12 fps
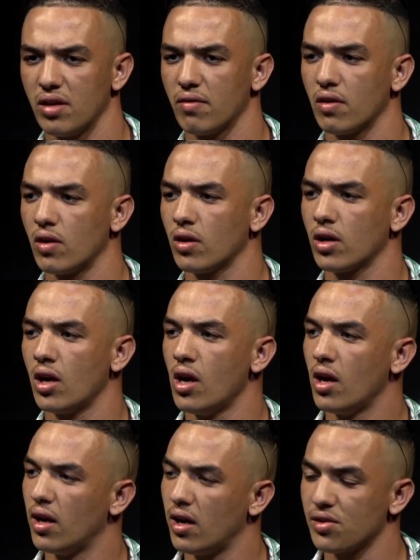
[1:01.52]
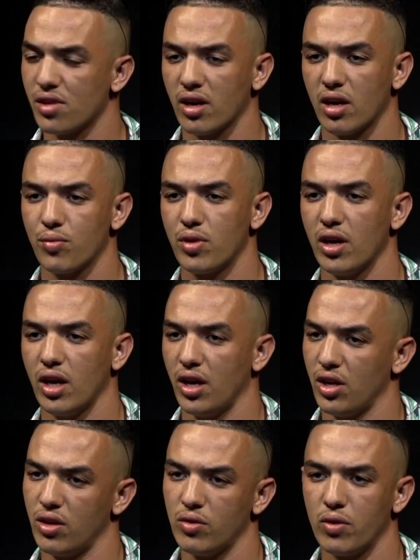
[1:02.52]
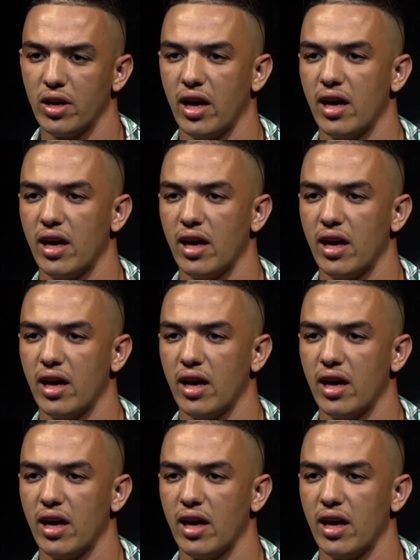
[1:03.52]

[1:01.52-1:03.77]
دي فلوج انستغرام تاعي نوري